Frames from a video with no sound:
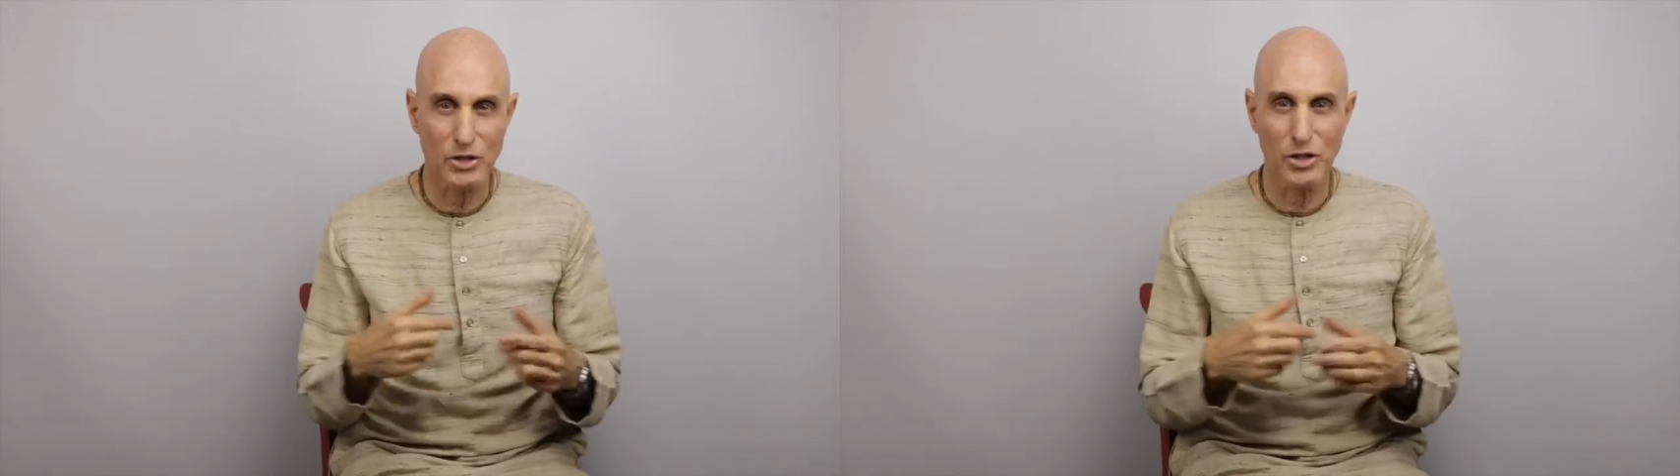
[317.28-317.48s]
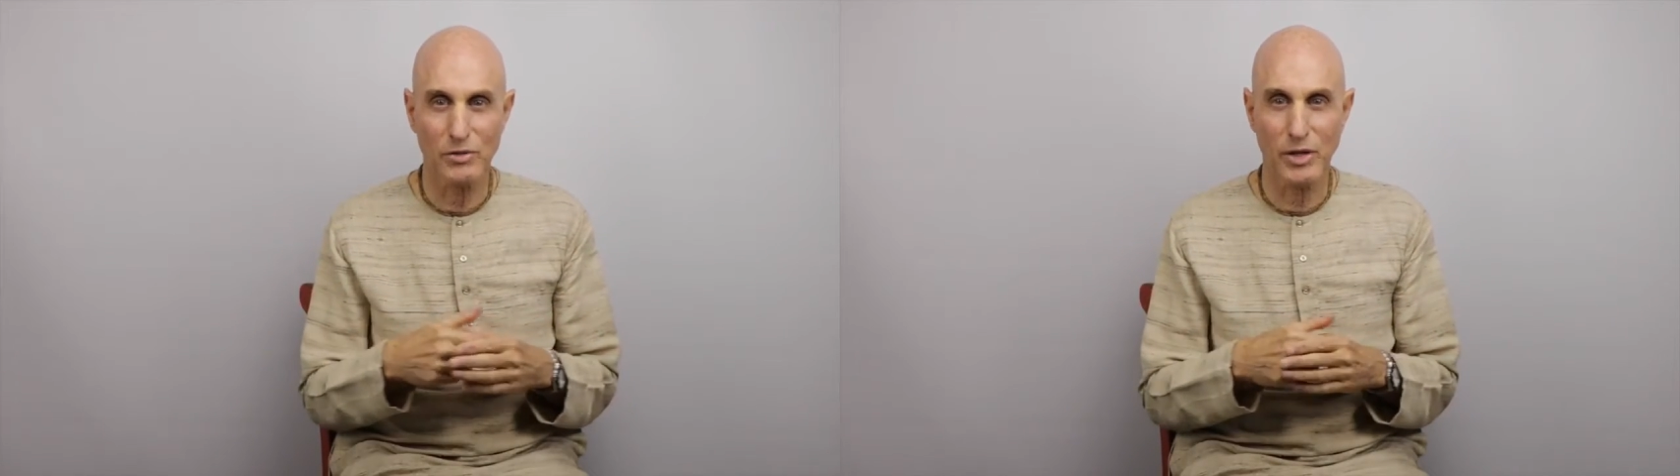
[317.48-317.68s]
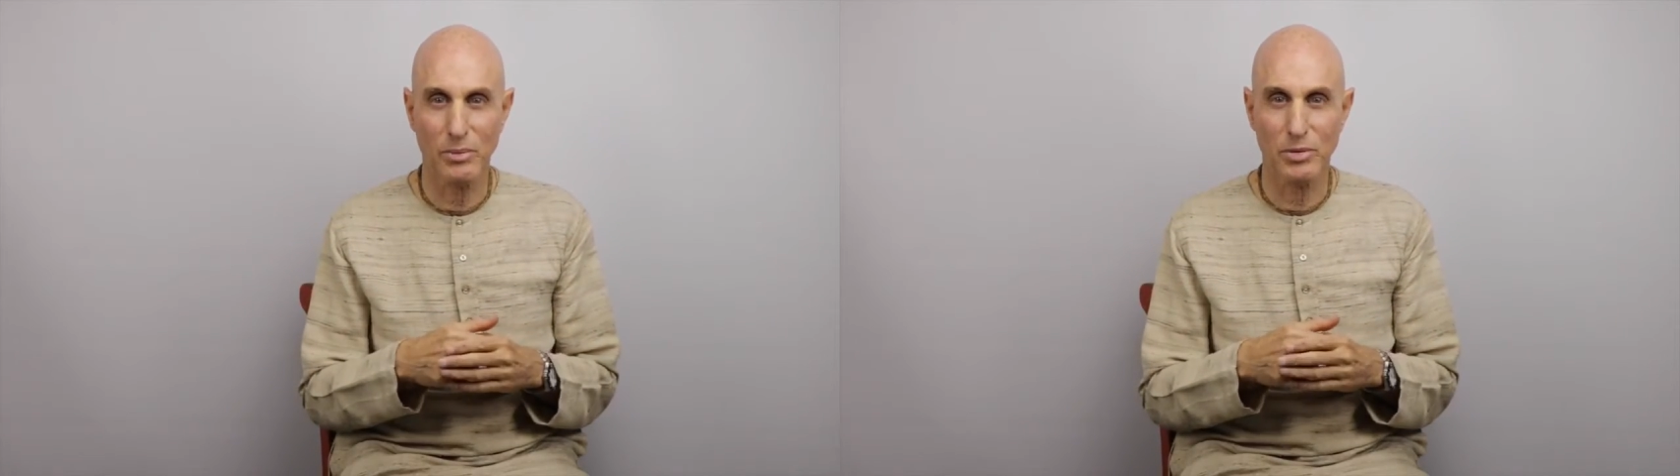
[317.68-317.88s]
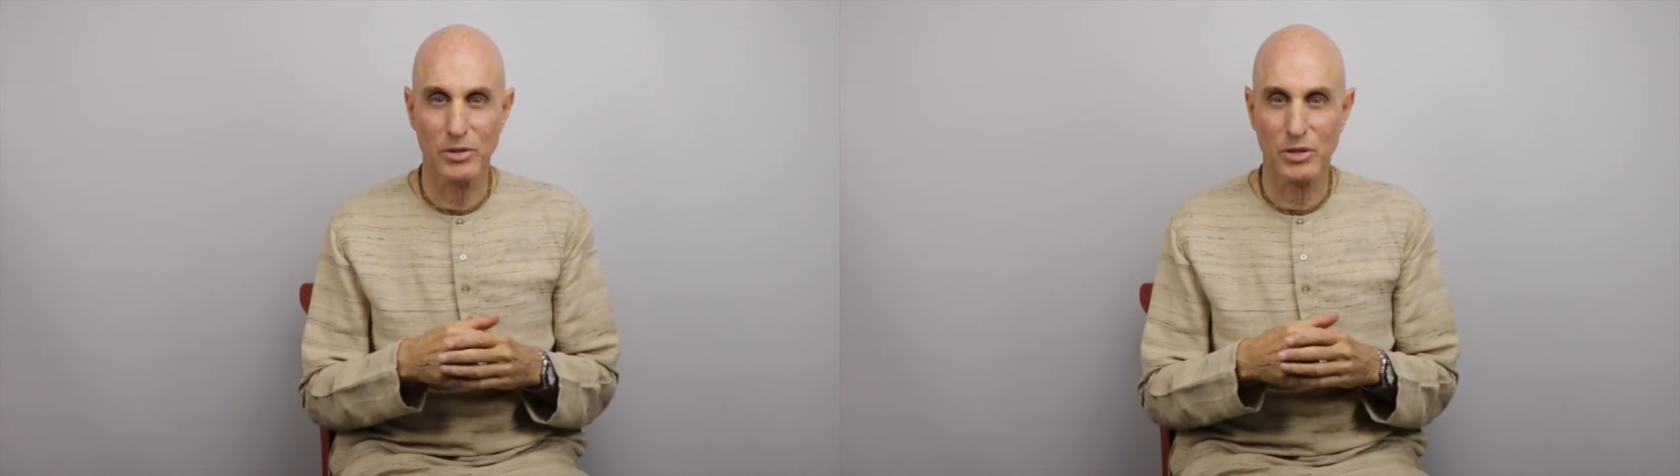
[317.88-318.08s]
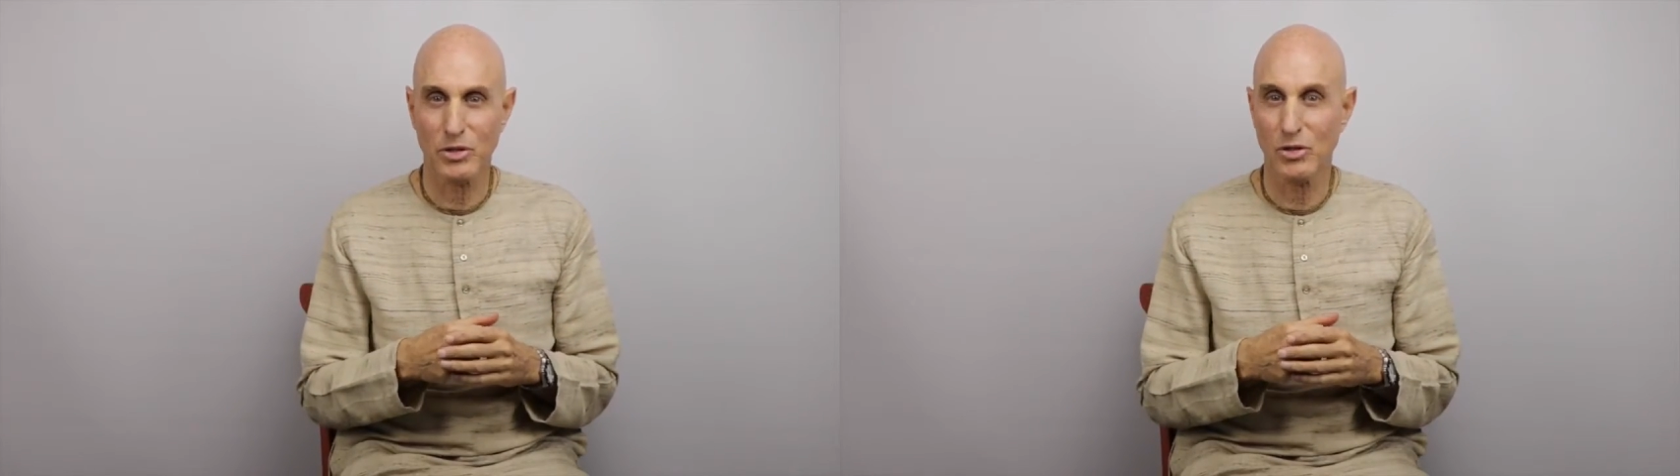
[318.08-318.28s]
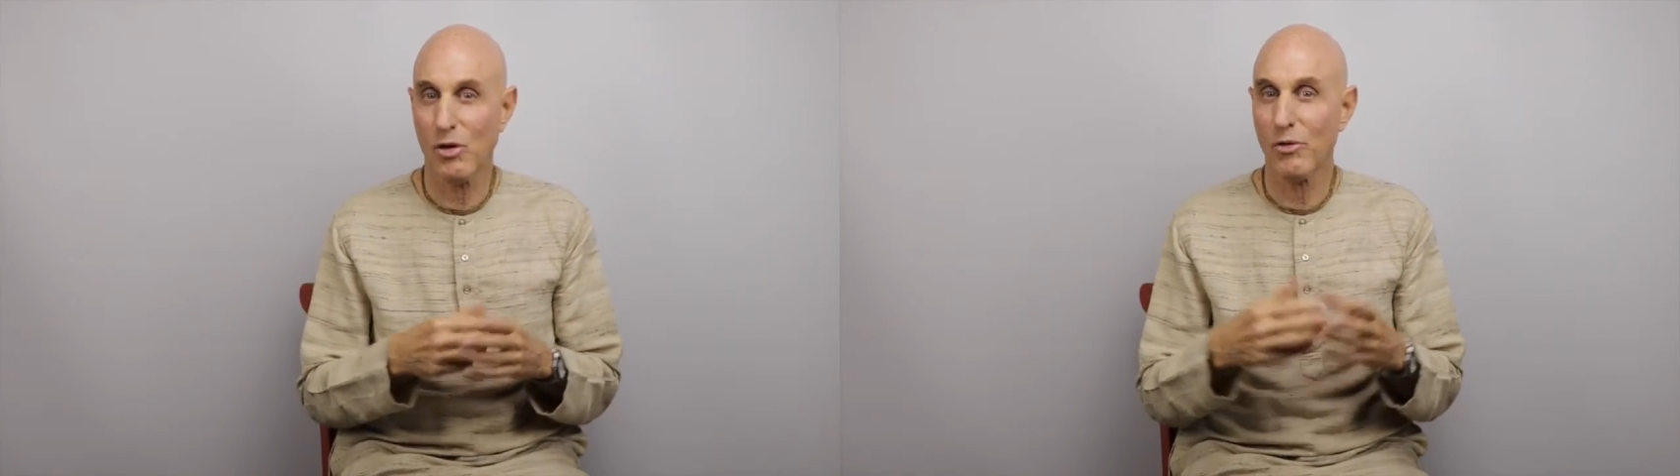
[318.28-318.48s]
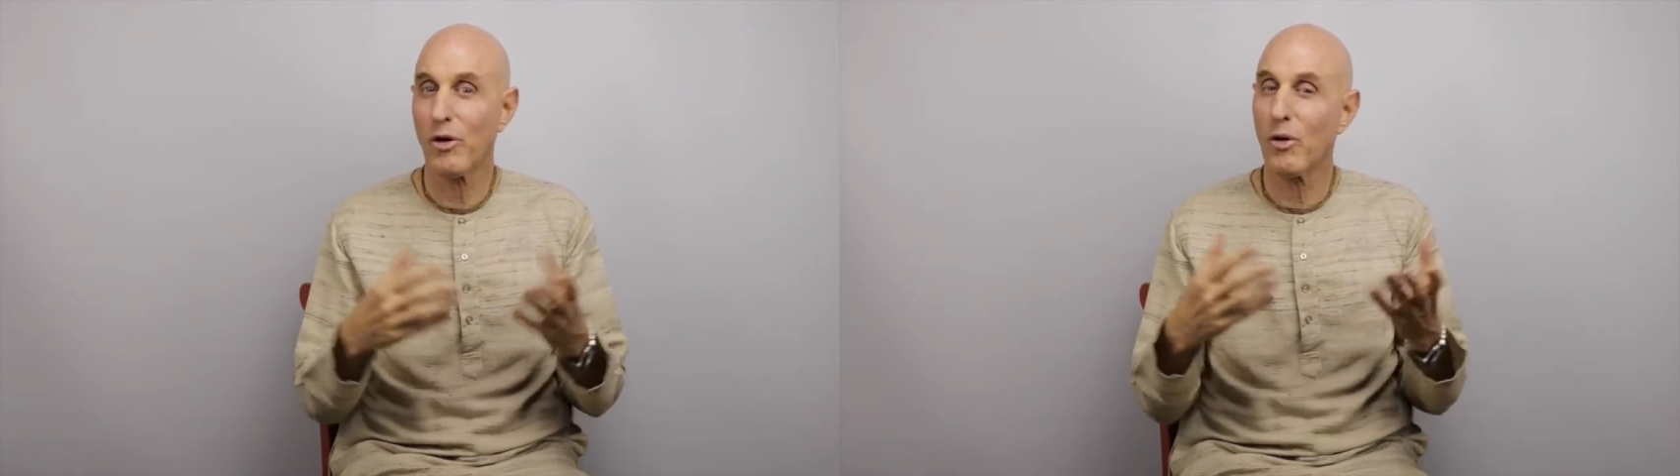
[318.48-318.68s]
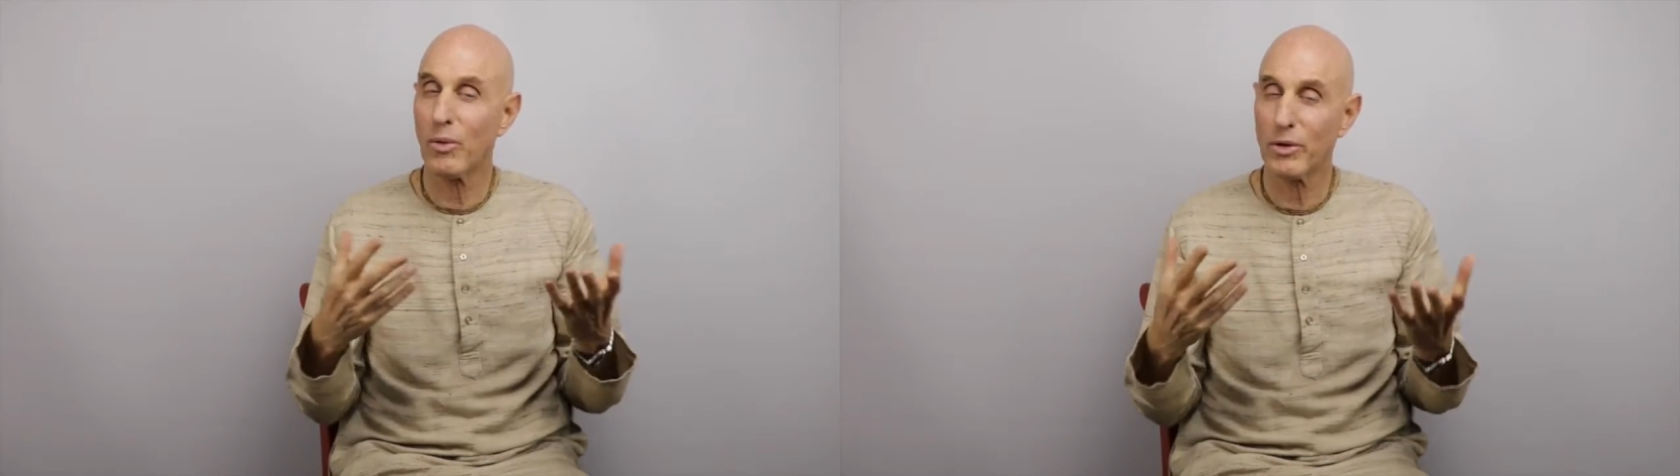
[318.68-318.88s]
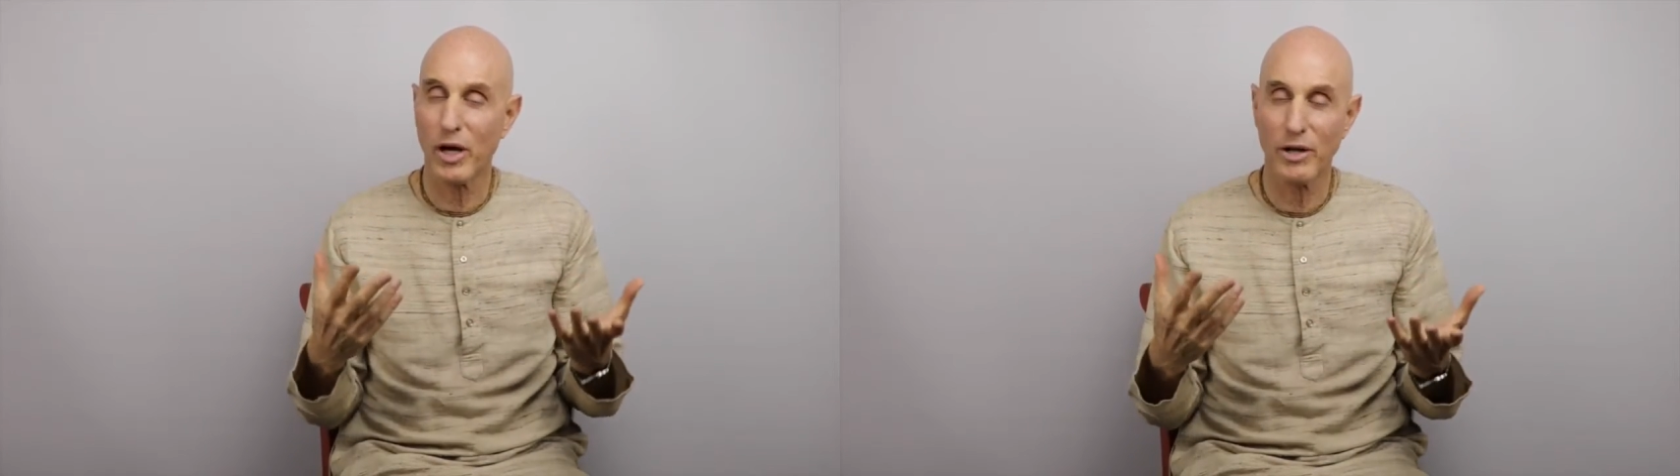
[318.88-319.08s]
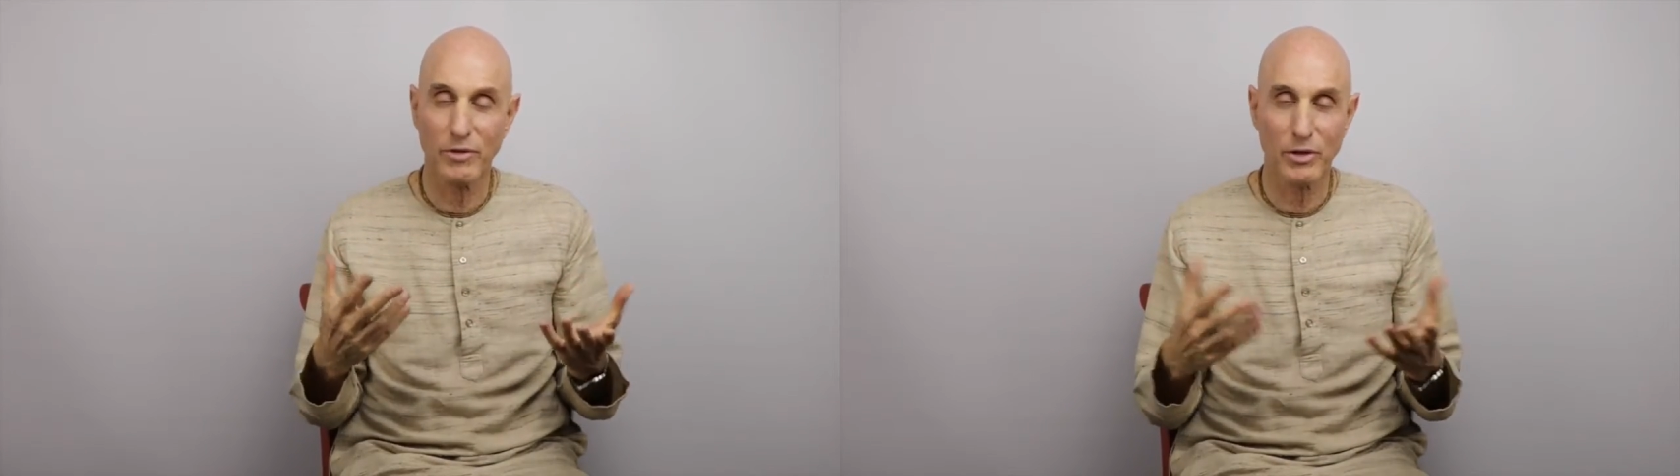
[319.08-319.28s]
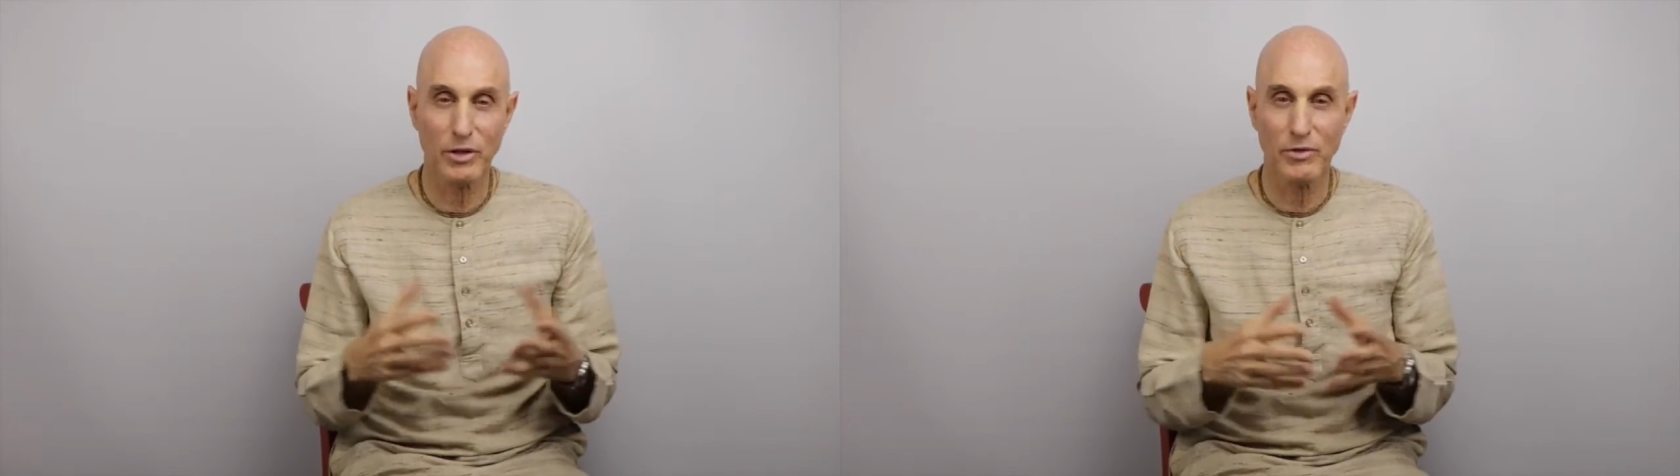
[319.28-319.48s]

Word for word: А эти великие мудрецы не могут.